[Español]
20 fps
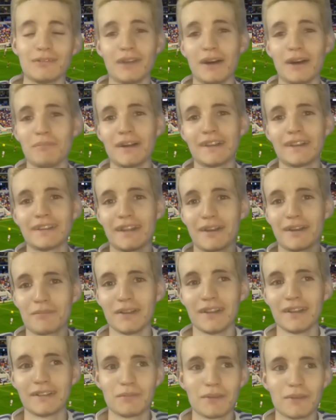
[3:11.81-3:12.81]
Aparte, de
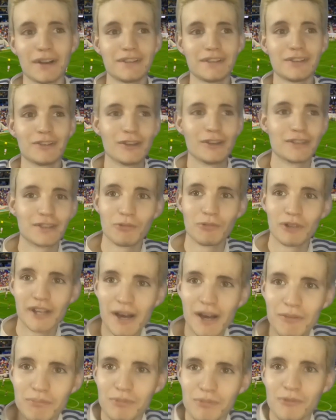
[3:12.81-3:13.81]
repente desaparecen lo de
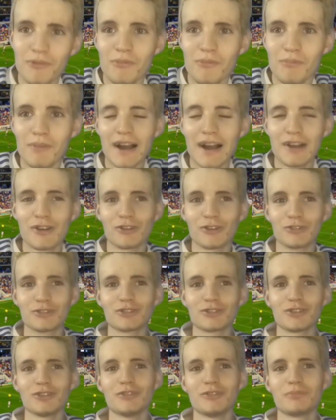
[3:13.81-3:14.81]
seguridad, ¡pum! Van con
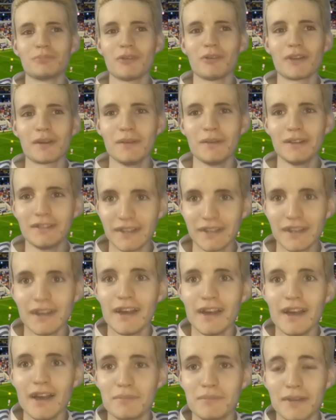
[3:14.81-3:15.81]
todo, pobre Messi.
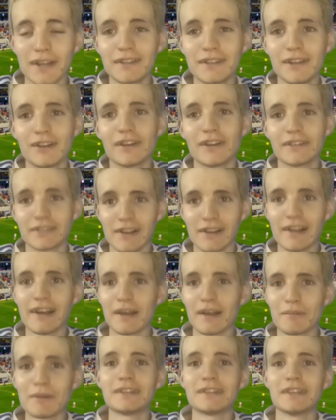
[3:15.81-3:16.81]
Mirá si lo
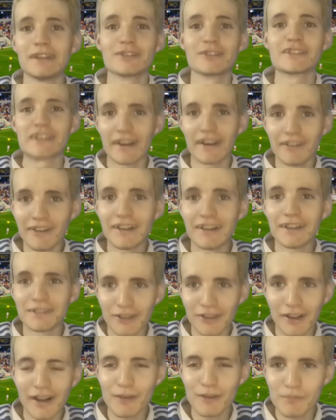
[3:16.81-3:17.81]
lesionaron a Messi, lo llegaron a
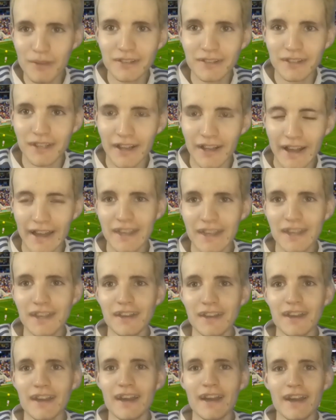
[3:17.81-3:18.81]
lesionar a Messi
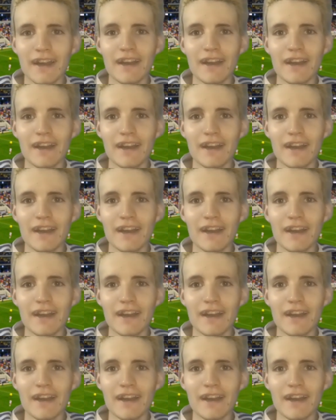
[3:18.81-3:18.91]
ahí.